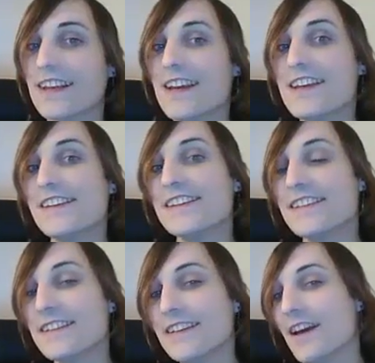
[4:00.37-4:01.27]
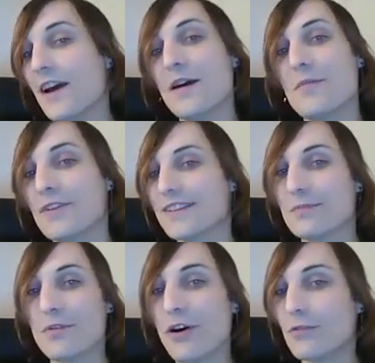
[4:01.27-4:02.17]
et ici, on
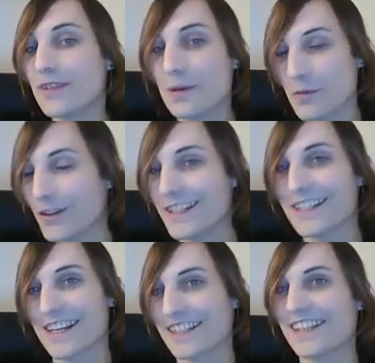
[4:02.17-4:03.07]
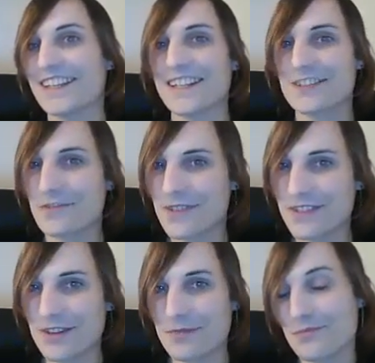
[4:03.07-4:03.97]
prend ou dame prend les 4 est déjà
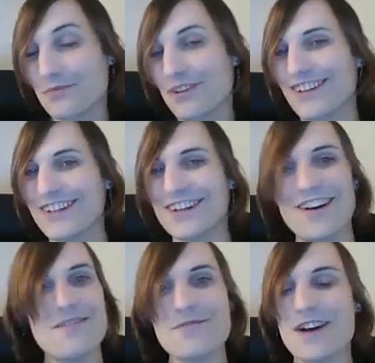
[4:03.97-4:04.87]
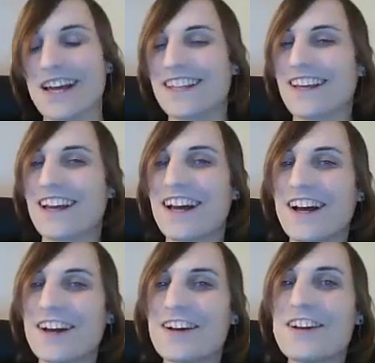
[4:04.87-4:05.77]
suffisant pour, euh, être euh,
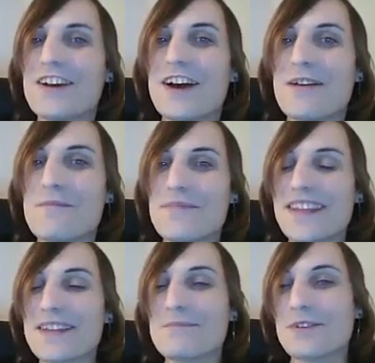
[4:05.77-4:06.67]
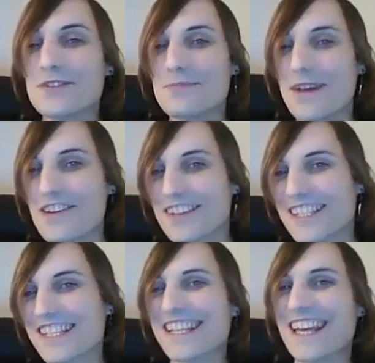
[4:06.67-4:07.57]
nettement supérieur si
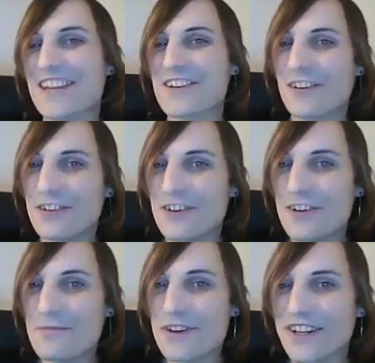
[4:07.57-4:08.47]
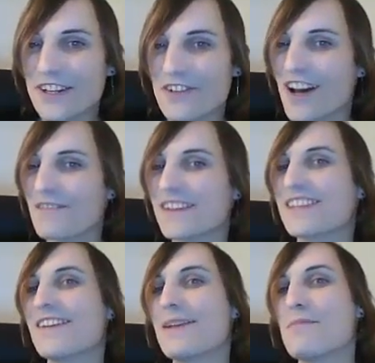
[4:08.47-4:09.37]
ce n'est gagnant pour les noirs, mais
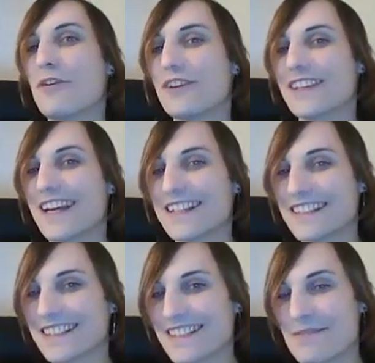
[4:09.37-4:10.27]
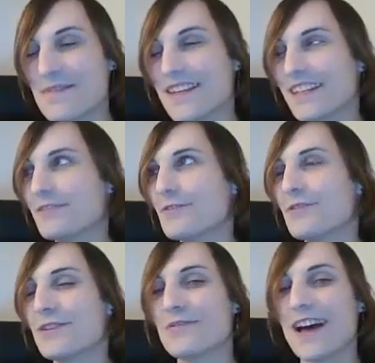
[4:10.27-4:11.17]
cavalier prend e 4, ça met tout de
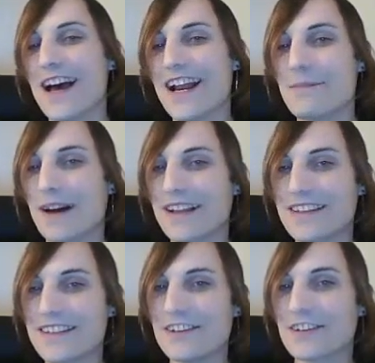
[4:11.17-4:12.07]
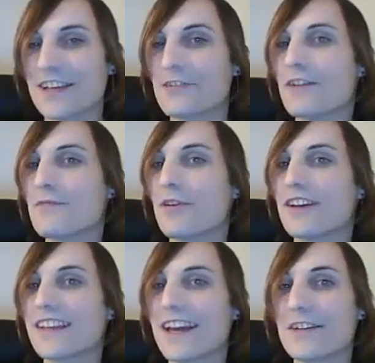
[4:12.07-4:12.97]
suite fin à la partie. En cas de F prend et
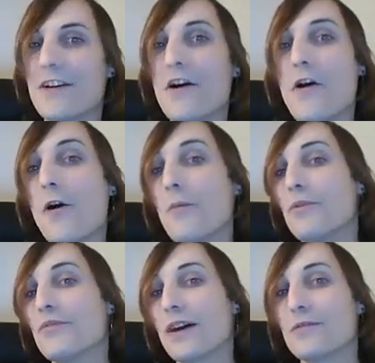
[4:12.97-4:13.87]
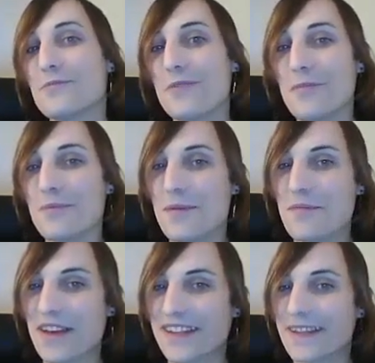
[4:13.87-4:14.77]
4, on peut faire fou prend, on peut même
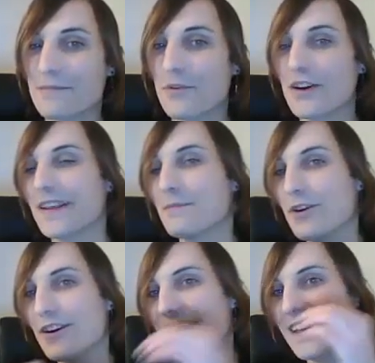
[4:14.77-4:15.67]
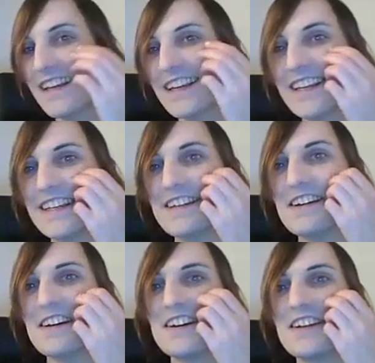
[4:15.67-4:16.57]
faire dame prend d'abord, et
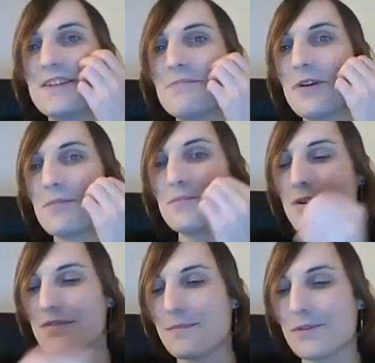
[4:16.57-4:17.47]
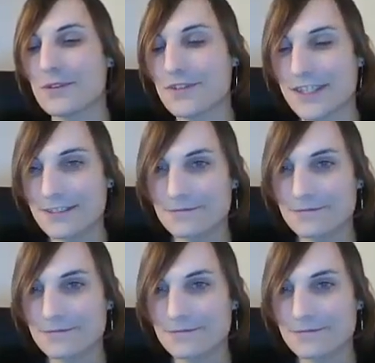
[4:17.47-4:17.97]
euh, les blancs peuvent abandonner.